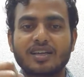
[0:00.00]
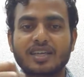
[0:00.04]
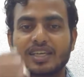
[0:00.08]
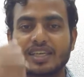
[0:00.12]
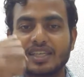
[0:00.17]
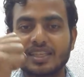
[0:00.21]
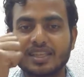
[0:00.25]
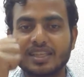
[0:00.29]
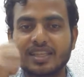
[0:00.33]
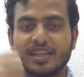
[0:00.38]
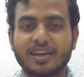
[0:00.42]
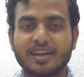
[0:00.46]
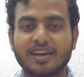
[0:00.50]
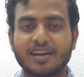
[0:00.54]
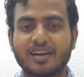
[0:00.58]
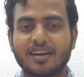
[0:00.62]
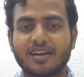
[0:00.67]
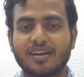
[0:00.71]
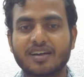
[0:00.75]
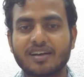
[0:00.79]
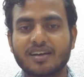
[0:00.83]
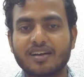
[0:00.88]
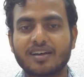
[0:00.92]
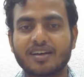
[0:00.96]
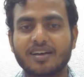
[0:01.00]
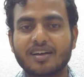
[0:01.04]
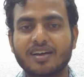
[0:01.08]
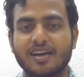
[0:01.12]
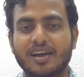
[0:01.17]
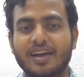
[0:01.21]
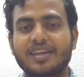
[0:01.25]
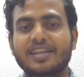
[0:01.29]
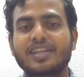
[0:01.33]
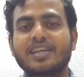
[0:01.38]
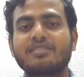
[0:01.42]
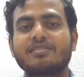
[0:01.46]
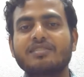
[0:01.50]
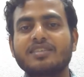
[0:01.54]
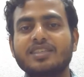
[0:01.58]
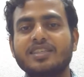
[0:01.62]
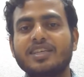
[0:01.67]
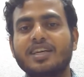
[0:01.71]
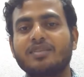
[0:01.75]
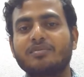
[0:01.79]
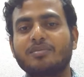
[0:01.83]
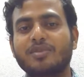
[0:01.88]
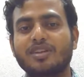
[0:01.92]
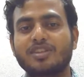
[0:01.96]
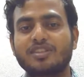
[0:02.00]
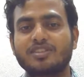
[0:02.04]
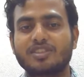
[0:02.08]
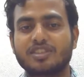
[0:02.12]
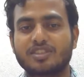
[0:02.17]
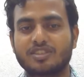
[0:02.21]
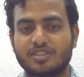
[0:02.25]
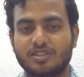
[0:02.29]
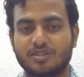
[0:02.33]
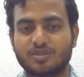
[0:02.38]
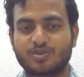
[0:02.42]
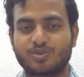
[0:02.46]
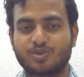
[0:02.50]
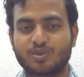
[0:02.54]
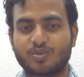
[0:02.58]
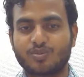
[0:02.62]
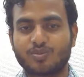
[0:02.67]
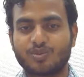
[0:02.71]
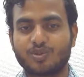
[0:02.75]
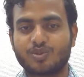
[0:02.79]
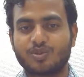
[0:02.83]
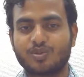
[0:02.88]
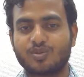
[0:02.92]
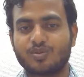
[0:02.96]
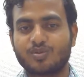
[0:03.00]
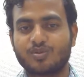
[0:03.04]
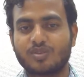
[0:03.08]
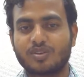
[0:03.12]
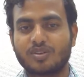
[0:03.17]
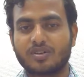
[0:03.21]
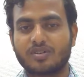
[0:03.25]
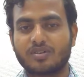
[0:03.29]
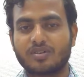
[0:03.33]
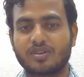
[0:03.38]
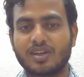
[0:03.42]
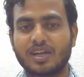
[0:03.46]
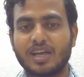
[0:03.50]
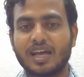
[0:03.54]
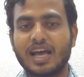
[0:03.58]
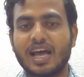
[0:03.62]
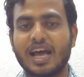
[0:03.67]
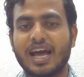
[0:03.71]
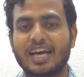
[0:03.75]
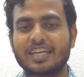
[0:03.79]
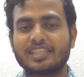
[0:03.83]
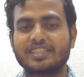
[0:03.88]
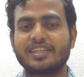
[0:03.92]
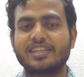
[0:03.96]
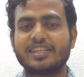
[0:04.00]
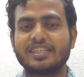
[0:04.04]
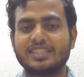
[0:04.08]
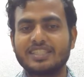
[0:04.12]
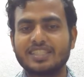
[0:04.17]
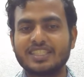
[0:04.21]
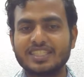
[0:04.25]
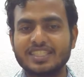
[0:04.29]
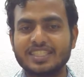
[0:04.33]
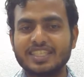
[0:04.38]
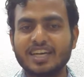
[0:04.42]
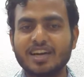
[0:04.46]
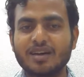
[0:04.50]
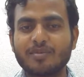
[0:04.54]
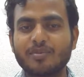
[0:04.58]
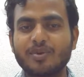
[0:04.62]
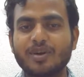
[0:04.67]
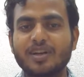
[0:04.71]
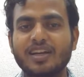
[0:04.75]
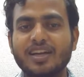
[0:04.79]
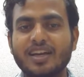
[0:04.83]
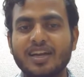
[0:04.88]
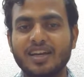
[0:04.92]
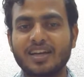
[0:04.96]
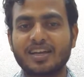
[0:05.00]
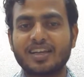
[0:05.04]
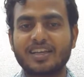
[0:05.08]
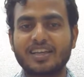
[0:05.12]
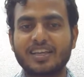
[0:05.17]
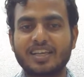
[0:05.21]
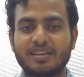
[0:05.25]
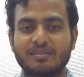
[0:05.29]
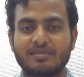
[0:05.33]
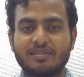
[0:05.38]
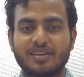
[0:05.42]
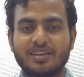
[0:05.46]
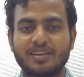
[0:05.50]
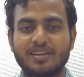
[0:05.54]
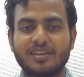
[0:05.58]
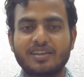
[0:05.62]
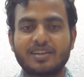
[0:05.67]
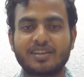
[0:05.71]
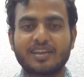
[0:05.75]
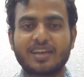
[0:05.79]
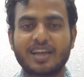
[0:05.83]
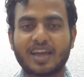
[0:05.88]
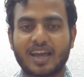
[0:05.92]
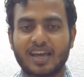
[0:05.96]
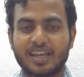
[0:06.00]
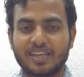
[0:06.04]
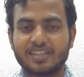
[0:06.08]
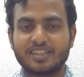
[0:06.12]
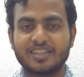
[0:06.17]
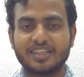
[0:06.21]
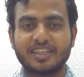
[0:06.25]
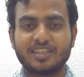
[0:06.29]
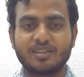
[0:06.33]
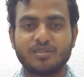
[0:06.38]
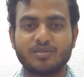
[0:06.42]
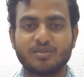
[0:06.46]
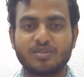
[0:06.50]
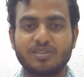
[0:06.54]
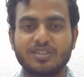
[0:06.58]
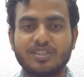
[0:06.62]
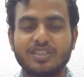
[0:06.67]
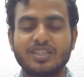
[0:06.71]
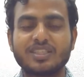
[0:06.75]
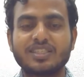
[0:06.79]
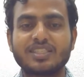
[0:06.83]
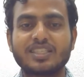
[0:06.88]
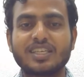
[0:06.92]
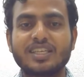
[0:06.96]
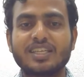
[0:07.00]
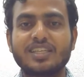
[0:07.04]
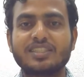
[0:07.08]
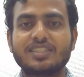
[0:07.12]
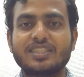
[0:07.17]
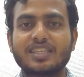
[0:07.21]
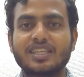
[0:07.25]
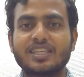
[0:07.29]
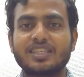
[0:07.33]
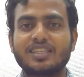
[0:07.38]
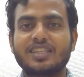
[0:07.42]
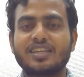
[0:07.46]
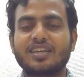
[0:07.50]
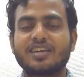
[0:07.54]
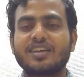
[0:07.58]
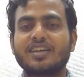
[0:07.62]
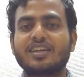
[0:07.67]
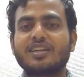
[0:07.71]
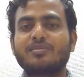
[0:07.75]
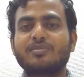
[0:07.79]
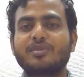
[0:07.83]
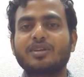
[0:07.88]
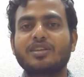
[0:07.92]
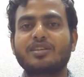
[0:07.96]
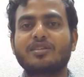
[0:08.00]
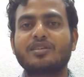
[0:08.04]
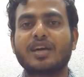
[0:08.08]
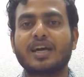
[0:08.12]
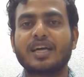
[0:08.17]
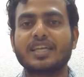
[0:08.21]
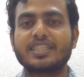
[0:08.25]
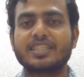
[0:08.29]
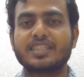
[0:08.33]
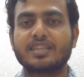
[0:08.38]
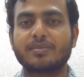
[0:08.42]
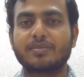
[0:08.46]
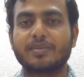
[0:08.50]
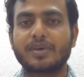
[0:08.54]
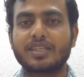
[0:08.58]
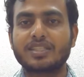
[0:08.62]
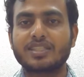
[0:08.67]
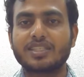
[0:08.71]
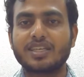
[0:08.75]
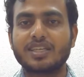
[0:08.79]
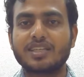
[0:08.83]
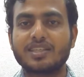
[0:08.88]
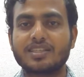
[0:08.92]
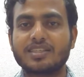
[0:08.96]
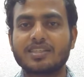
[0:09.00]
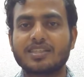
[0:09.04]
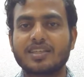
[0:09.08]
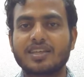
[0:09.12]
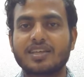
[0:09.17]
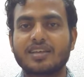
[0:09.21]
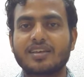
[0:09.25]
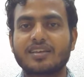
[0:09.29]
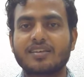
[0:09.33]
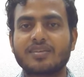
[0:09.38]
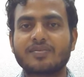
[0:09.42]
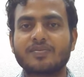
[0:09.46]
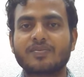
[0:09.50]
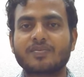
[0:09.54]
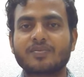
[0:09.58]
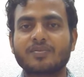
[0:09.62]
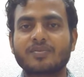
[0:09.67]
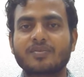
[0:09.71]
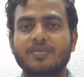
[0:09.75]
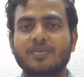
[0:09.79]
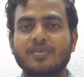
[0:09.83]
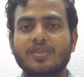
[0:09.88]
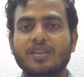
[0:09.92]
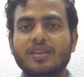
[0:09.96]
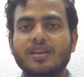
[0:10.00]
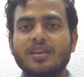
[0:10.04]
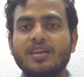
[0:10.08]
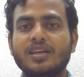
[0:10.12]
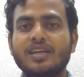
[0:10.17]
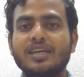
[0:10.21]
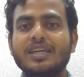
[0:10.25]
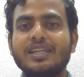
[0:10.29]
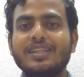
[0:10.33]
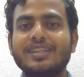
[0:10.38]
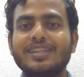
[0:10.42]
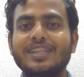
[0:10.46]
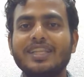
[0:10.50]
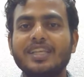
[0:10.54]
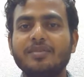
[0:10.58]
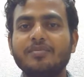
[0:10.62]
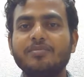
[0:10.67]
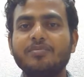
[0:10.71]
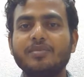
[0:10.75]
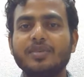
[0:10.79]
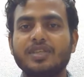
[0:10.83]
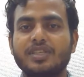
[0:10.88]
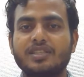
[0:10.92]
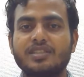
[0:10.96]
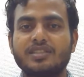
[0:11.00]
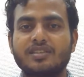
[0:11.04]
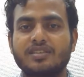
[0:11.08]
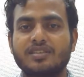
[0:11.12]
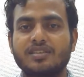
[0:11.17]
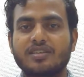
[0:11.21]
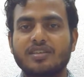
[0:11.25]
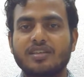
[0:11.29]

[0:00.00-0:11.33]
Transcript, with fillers: కింద అనే విషయాన్ని మనం చర్చించుకోబోతూ ఉన్నాం అసలు ఈ జిజియా పన్ను అంటే ఏమిటి అని దీని గురించిన చరి చరిత్రను కనుక మీరు కాస్త పరిశీలిస్తే దిమ్మిస్